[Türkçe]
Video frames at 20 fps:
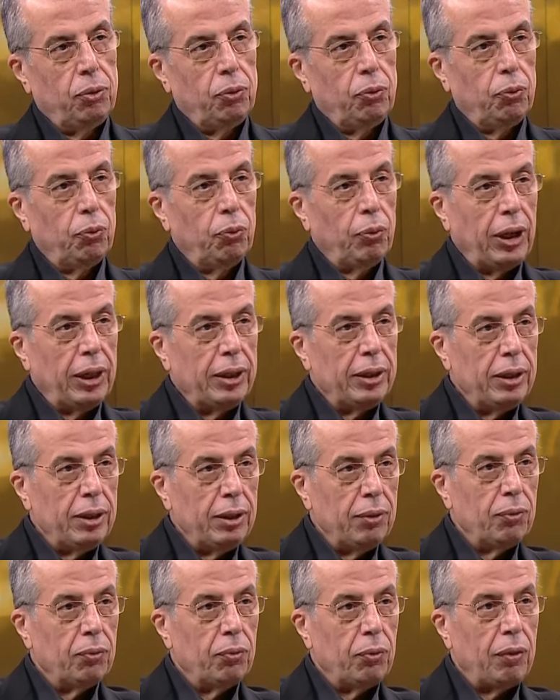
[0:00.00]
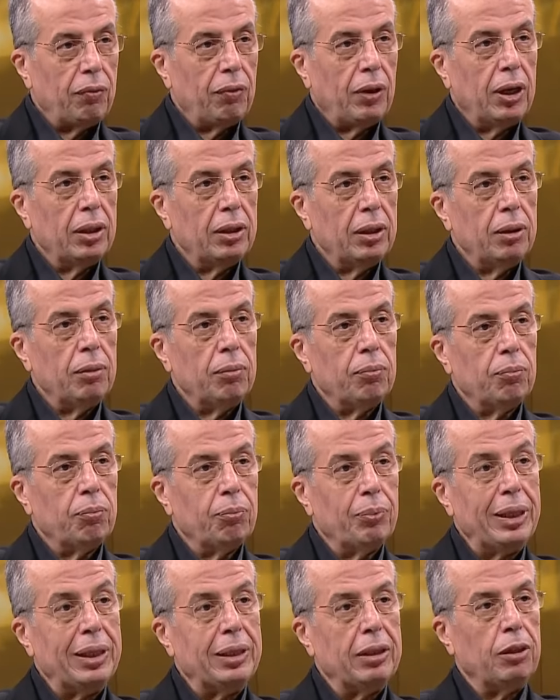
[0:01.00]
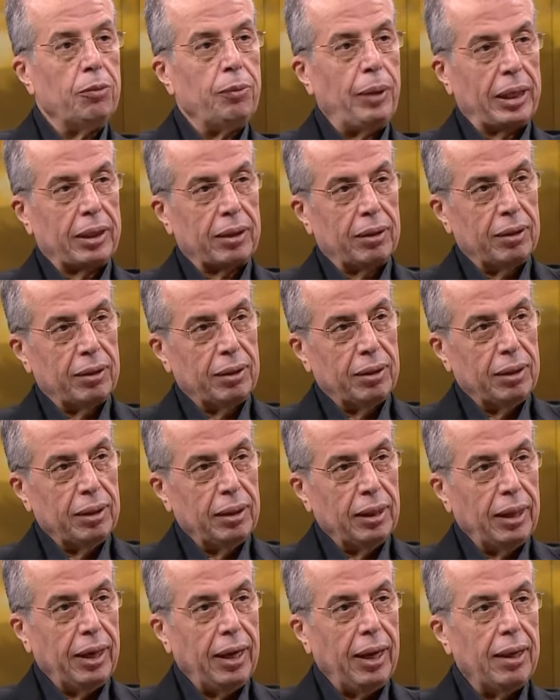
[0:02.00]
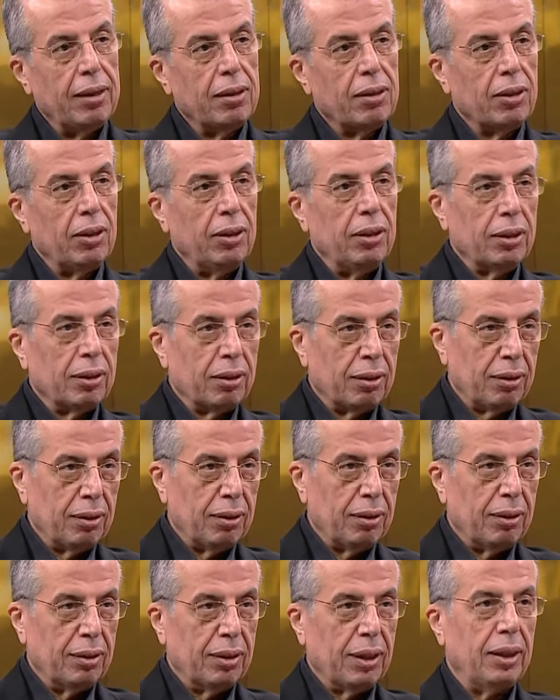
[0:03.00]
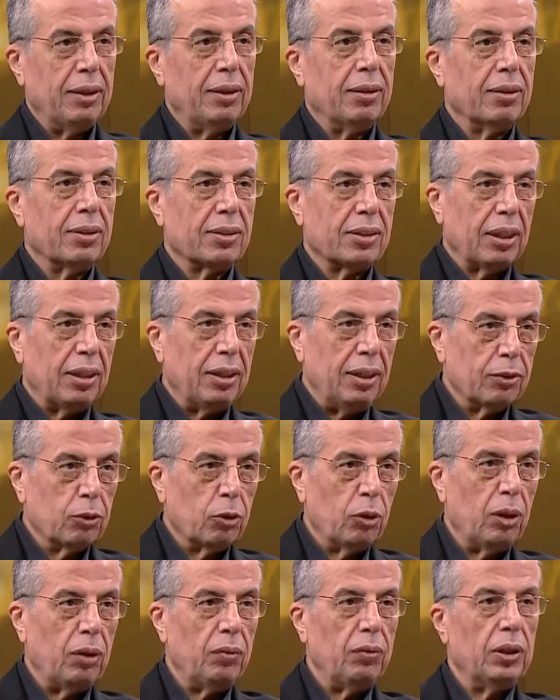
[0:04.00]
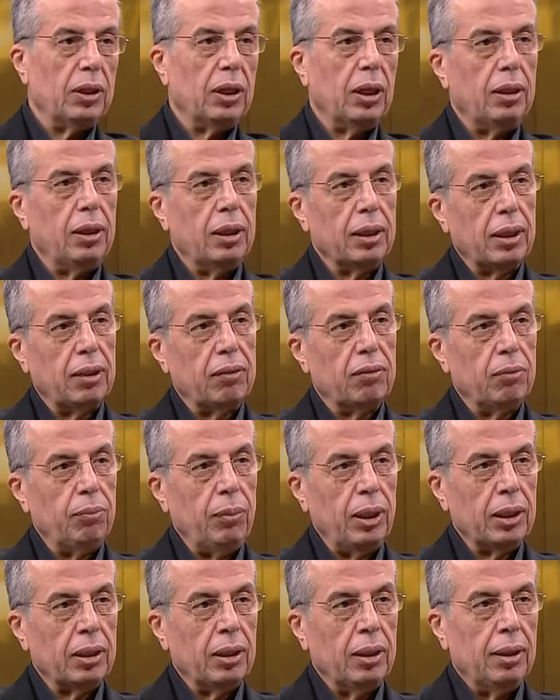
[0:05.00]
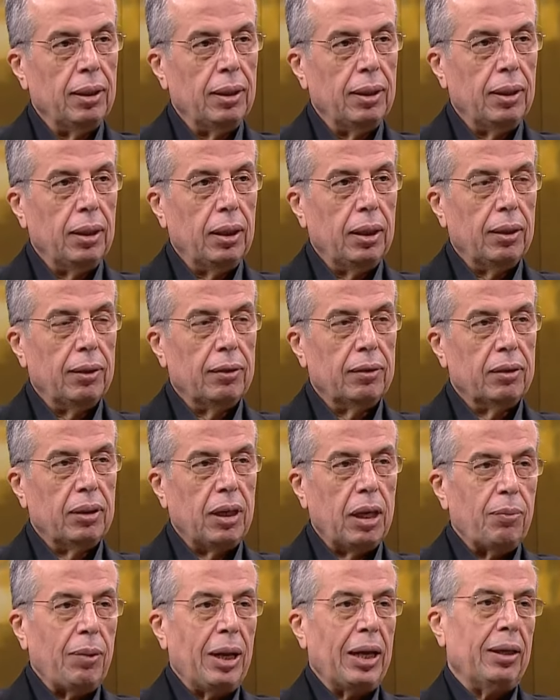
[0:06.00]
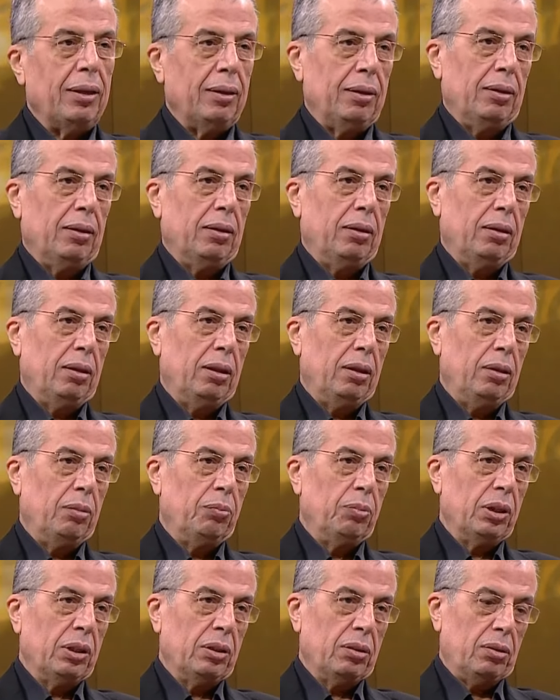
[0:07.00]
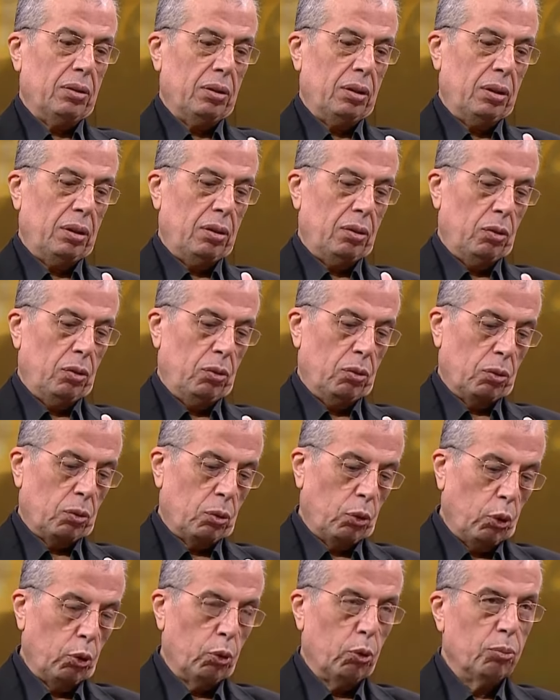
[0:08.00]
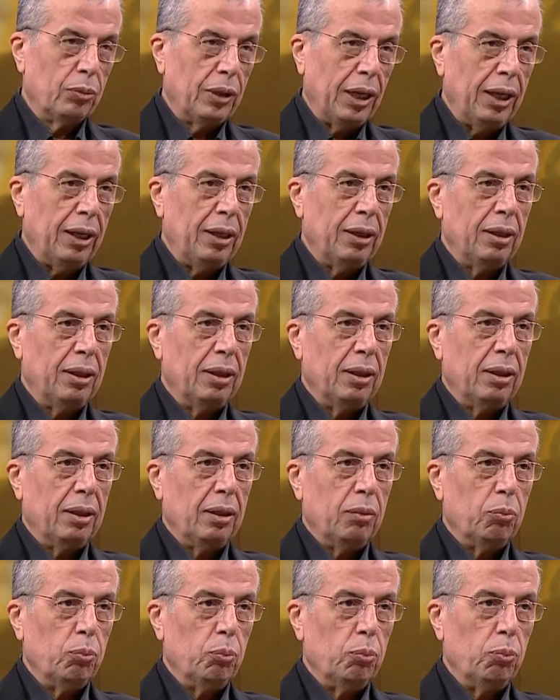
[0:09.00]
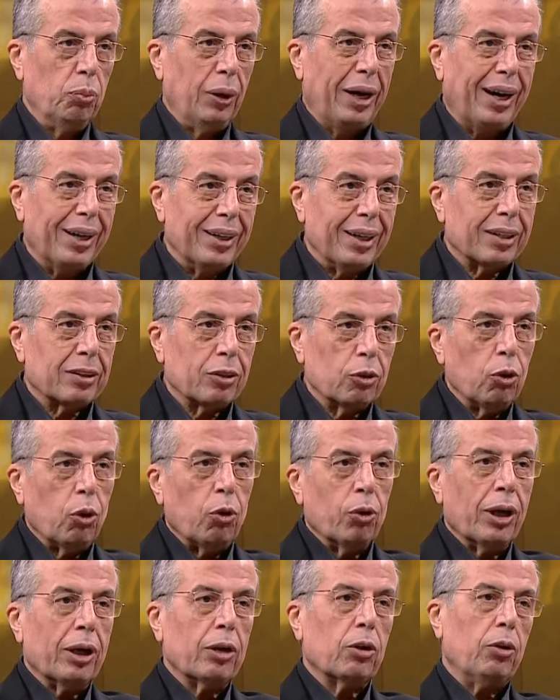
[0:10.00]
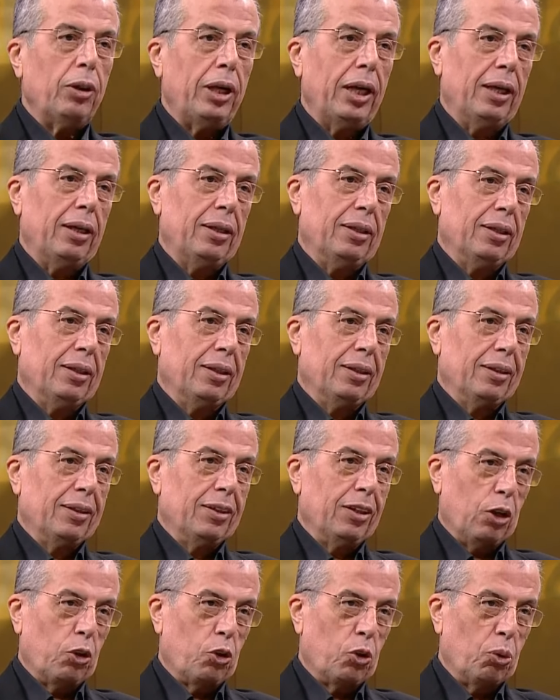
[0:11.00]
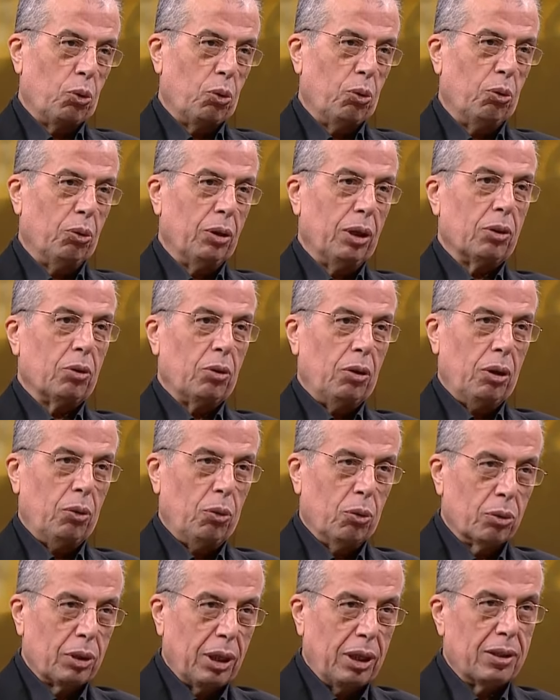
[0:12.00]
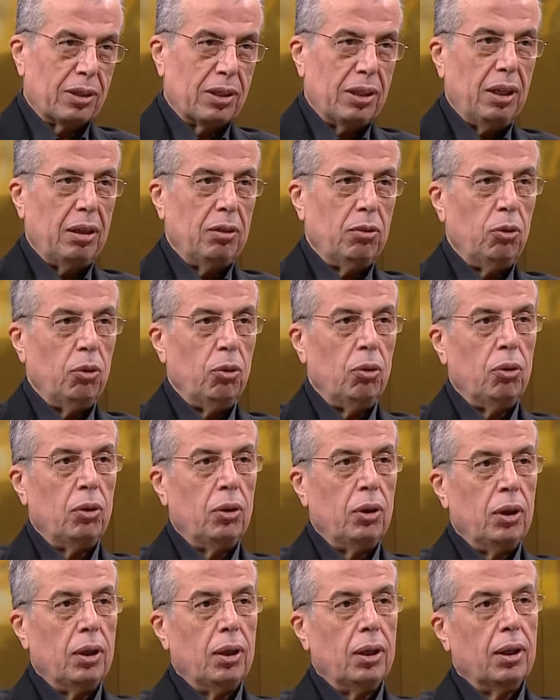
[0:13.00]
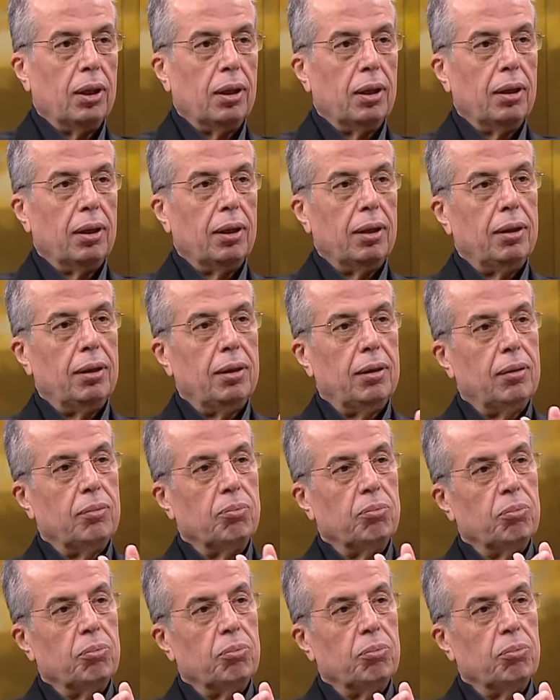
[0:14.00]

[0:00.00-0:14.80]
vahiy ve vahiyi bildirmek, elçilik yani risalet görevini yerine getirmek temel e, bir e, konumda hayatını ona göre yaşıyor. Ona göre organize ediyor. E,